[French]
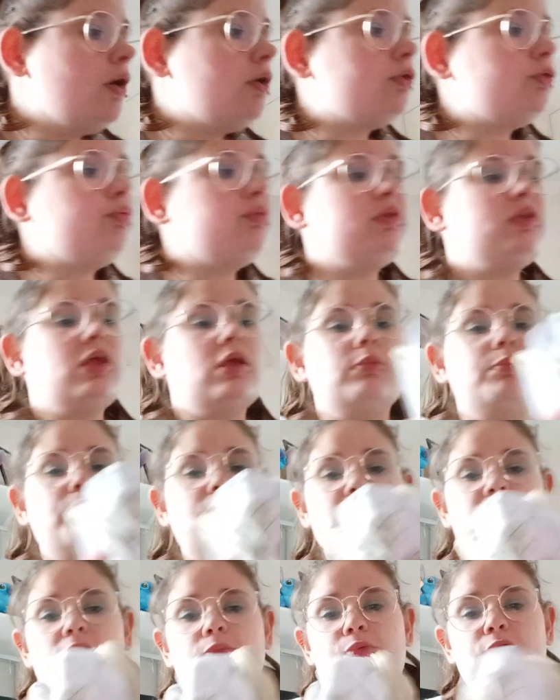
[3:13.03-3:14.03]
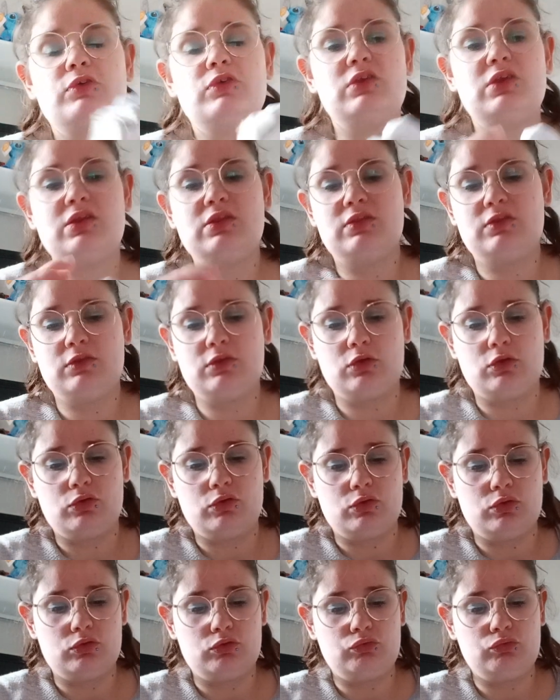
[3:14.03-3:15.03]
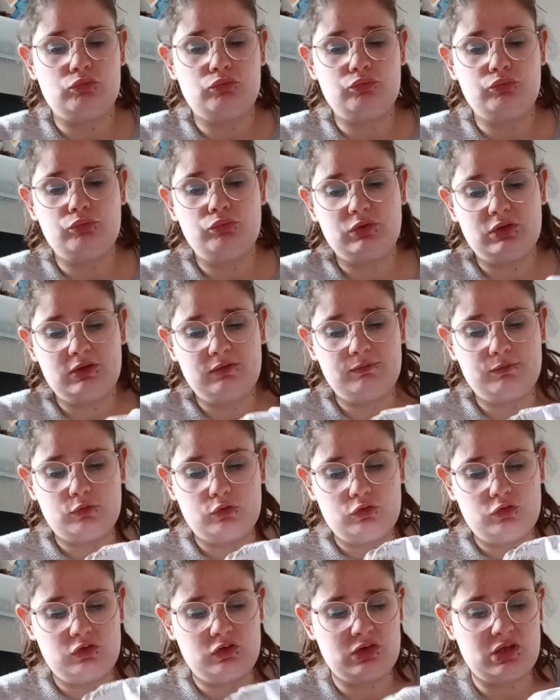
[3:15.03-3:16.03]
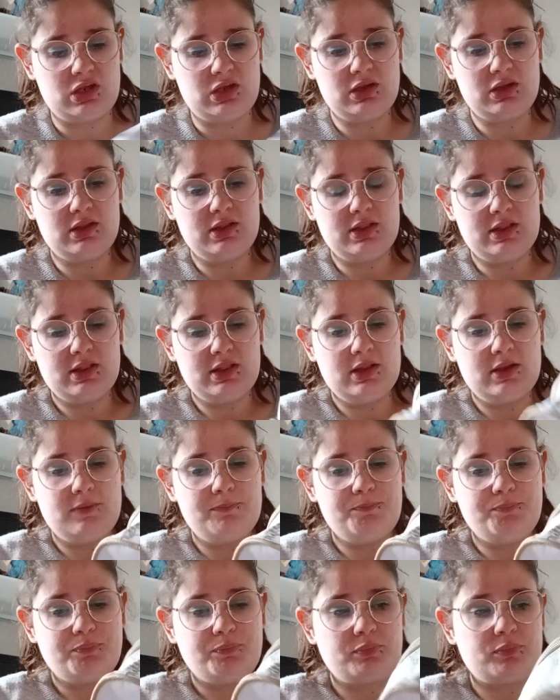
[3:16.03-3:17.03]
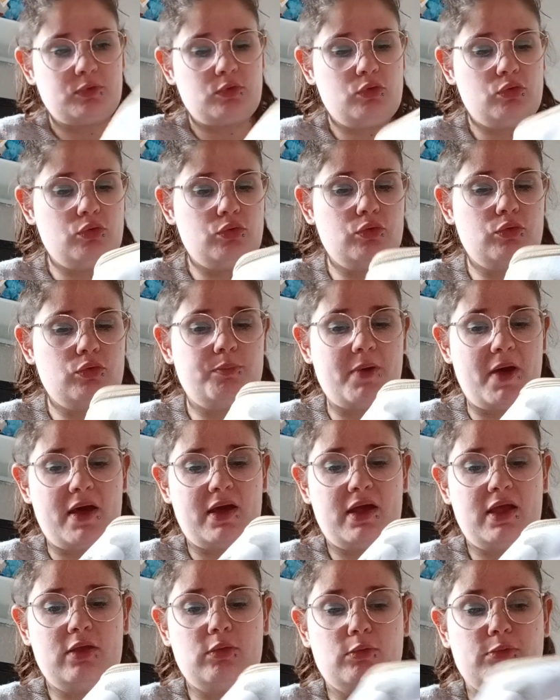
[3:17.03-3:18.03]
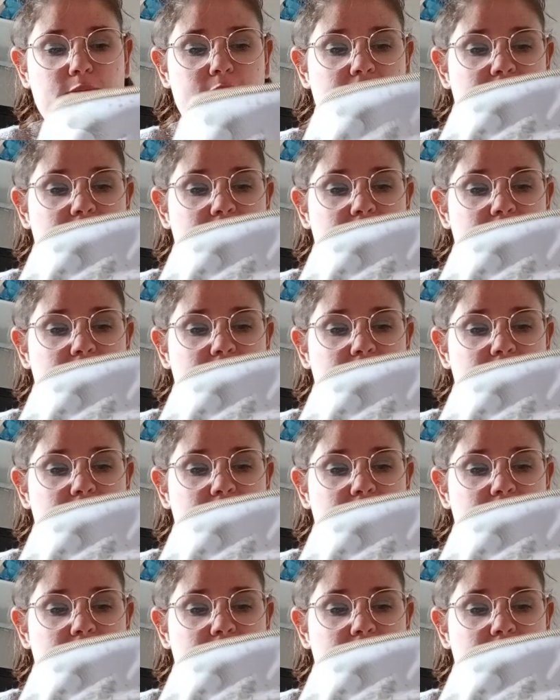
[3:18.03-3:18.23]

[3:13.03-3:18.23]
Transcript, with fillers: Ensuite il y a une petite pochette euh, du coup Yves Rocher que pareil on